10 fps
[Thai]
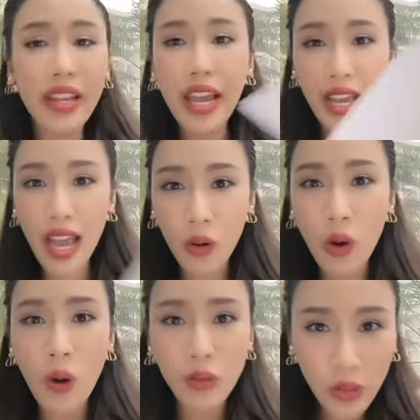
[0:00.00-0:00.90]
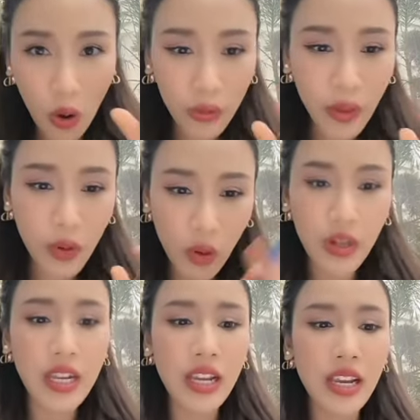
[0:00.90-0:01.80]
การถแถลงข่าวของสองตำรว
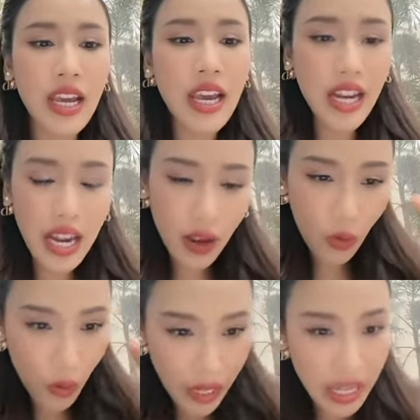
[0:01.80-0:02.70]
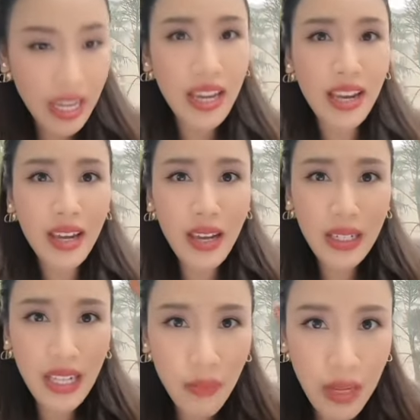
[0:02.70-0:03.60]
จวันนี้ทีนี้วันนี้
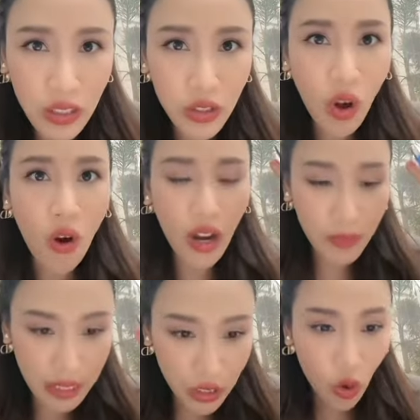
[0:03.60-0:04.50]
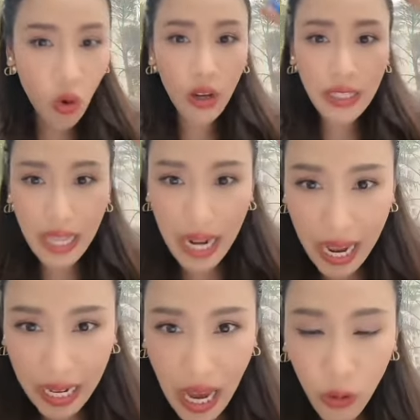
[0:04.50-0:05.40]
ที่บิ๊กต่อกับบิ๊กโจ๊กถแถ
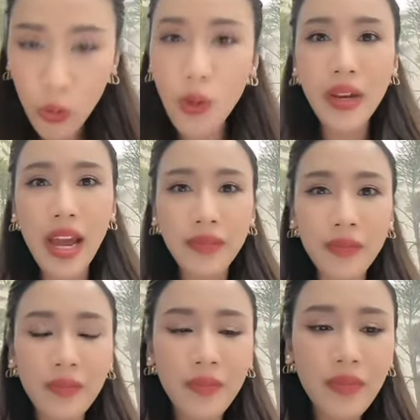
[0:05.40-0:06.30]
ลงข่าวร่วมกัน